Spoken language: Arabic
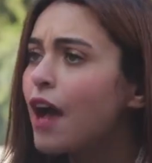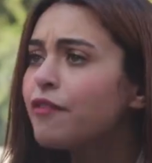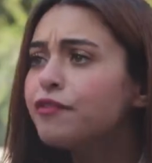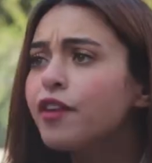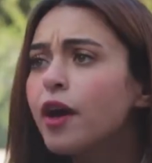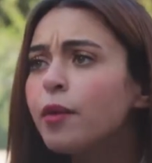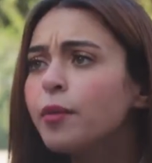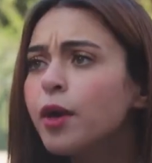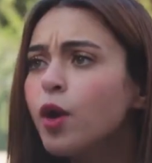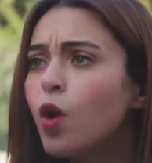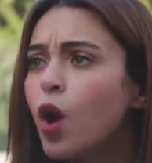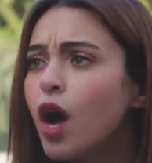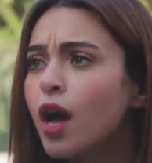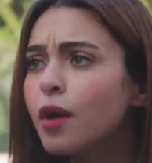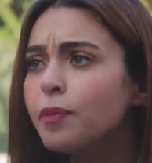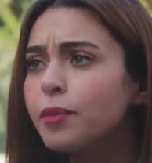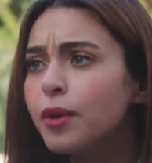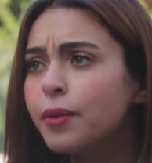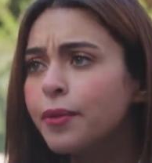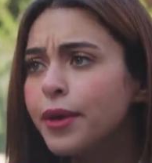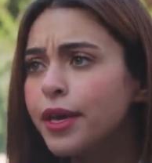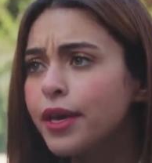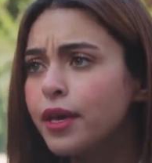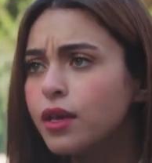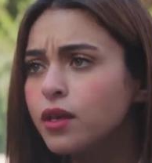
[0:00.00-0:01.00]
أفهمي ايه
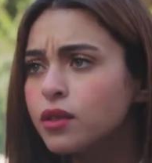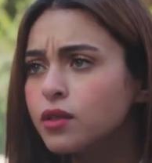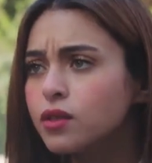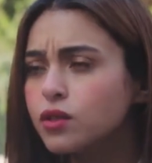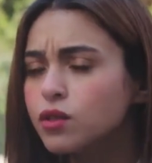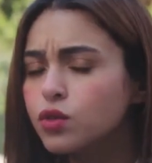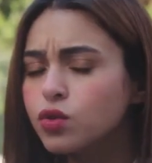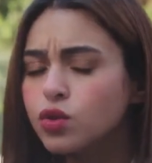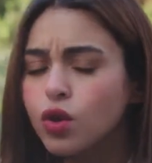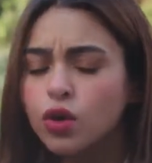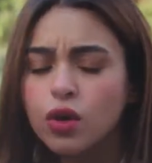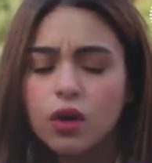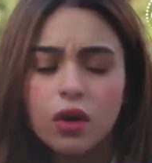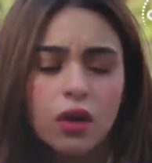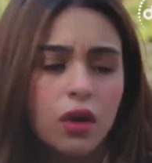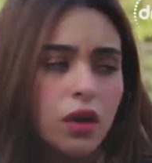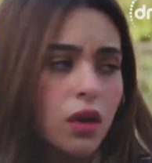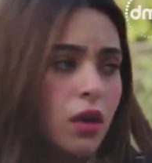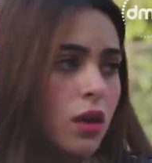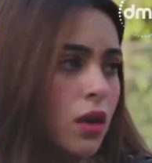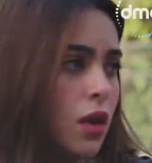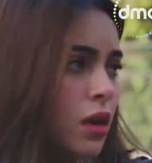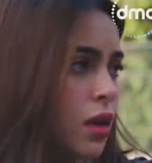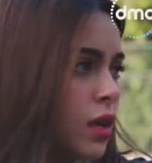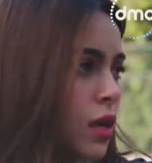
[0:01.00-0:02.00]
وهبب
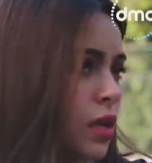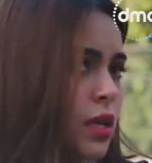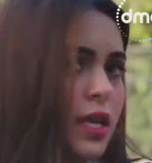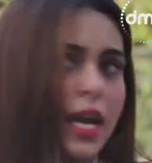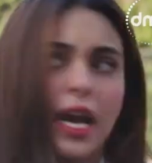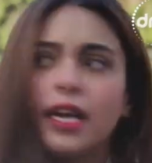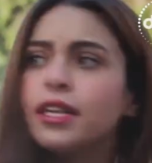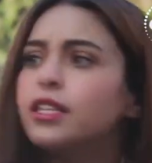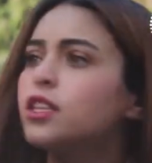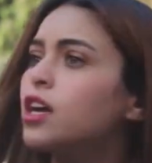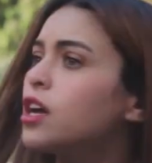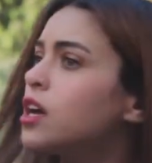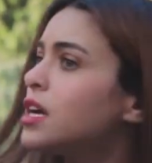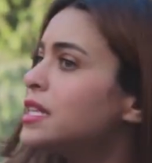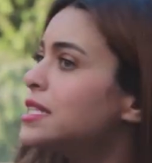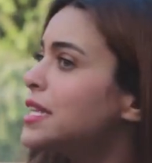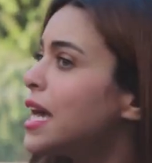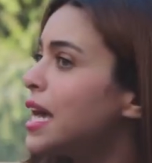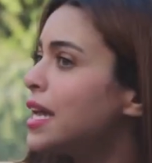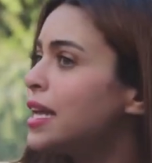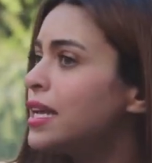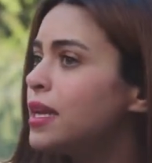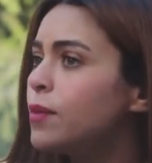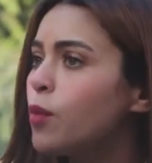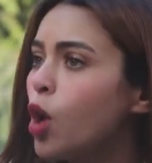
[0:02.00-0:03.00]
يعني ضيعتي
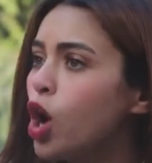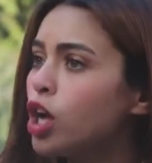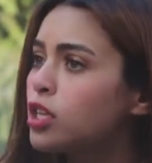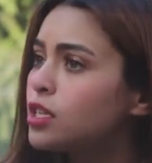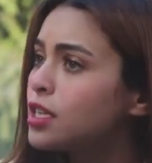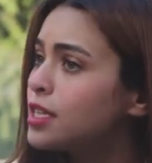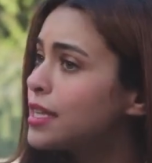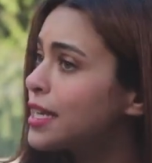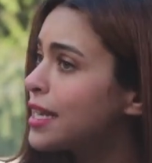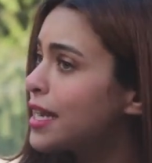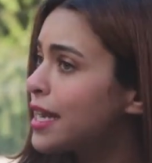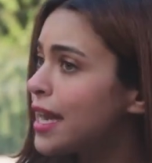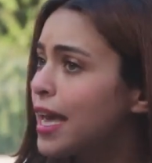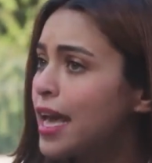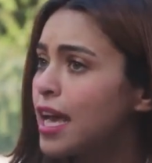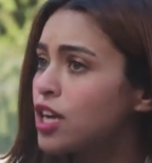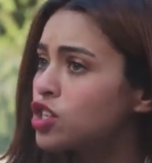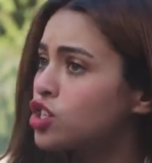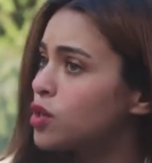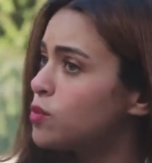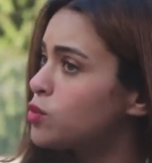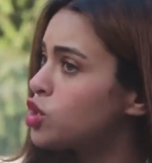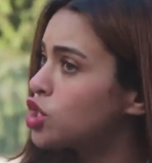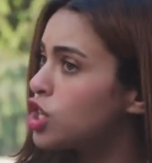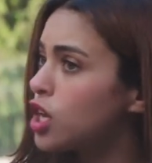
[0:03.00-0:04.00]
علينا محاضره الجنائي
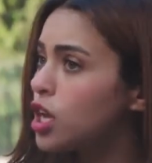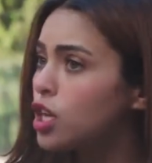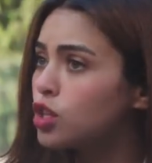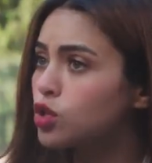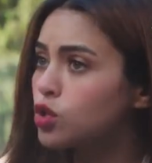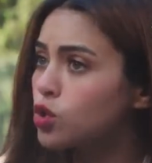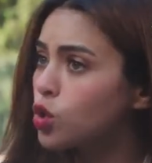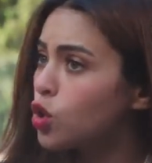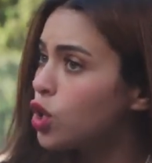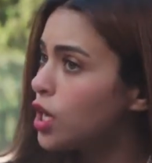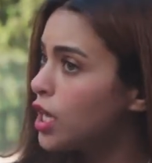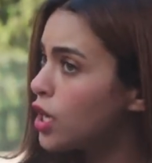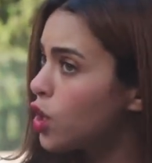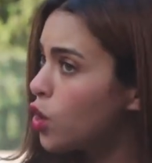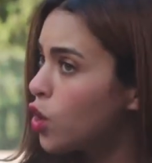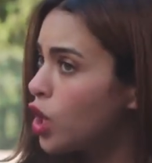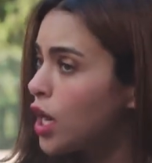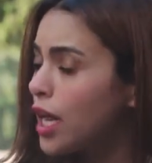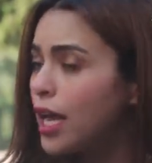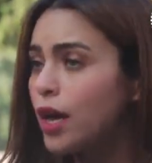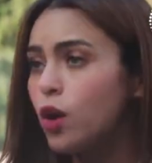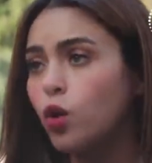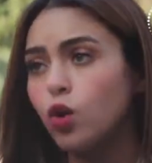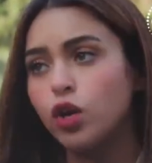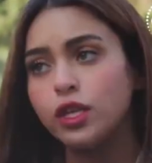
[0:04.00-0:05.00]
عشان مش طايقه تدخلي
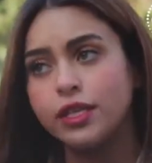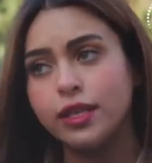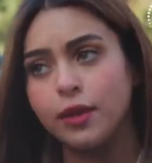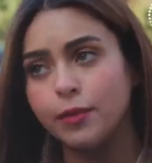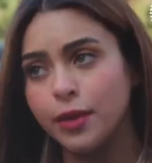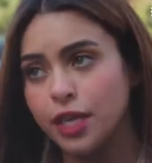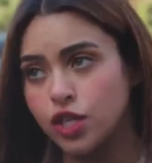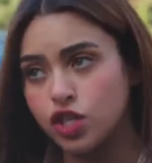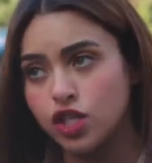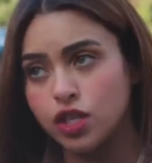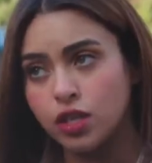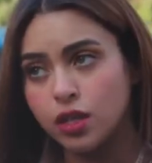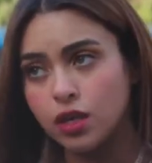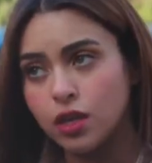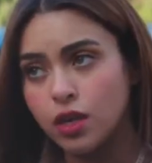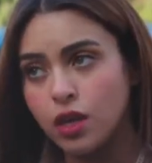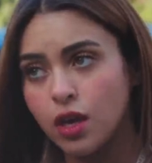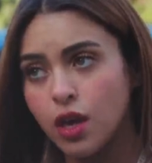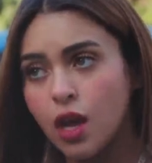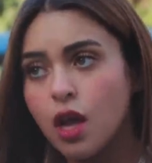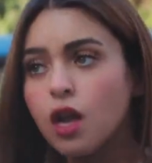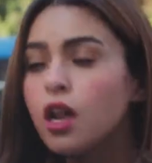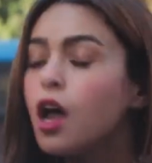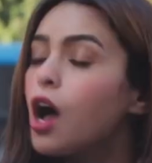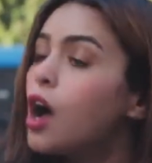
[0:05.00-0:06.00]
الكليه وقلت ماشي
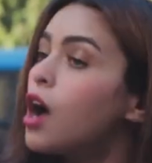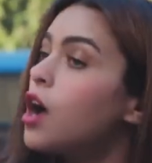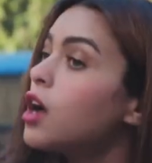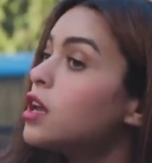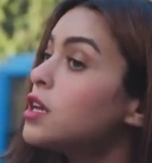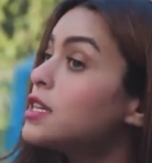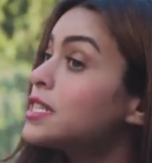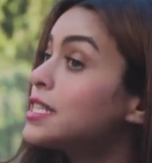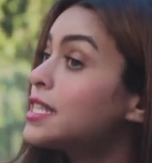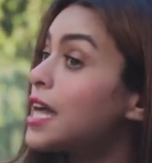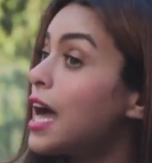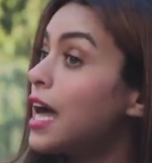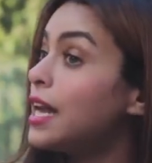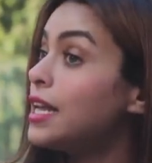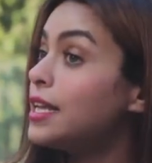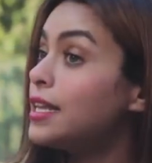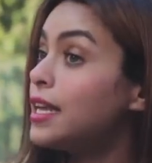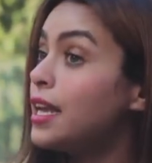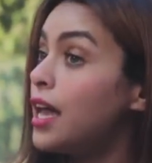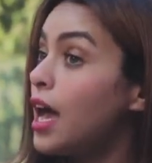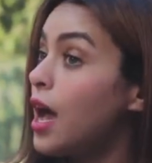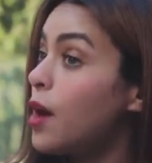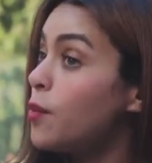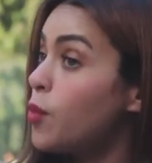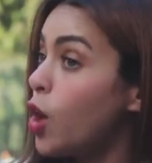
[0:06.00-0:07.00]
لا خلاص تعالي
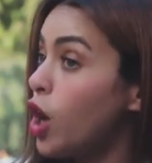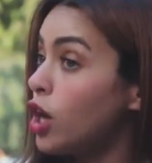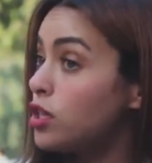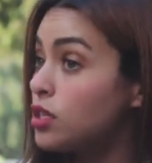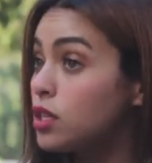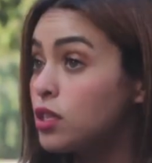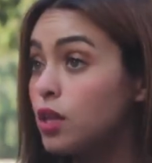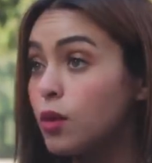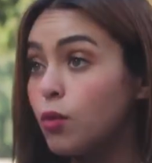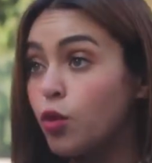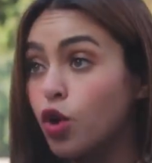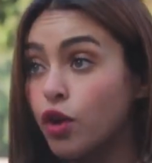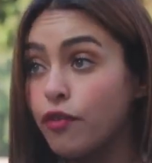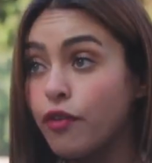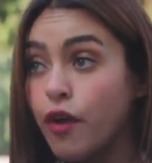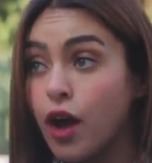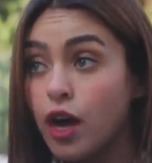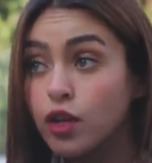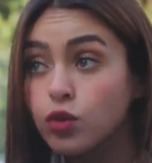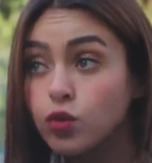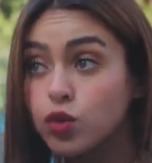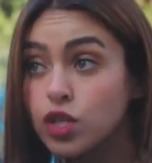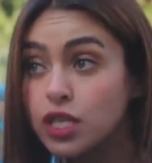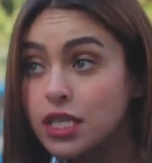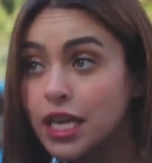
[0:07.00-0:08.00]
نلحق محاضره
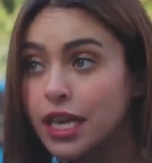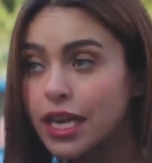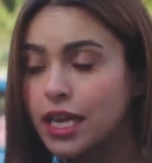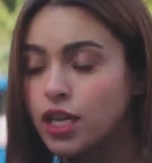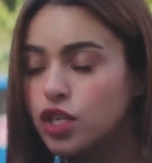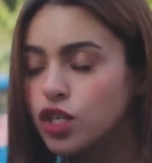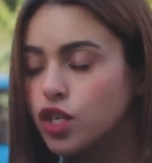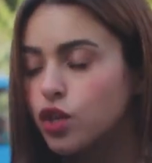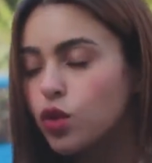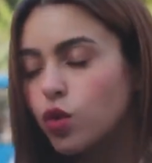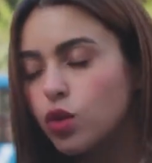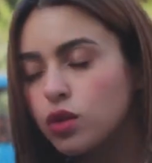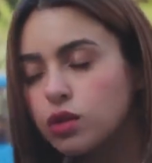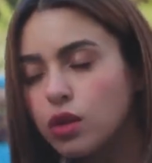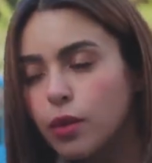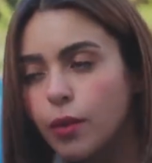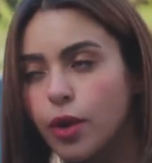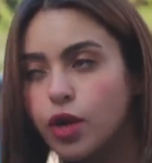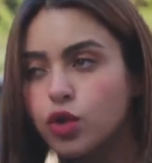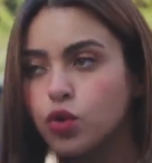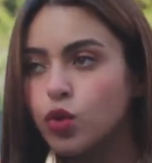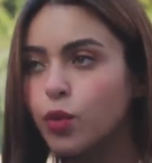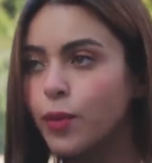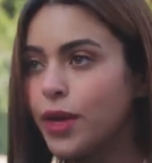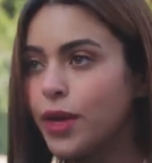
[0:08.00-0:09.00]
المرافعات والسكاشن قلت برضو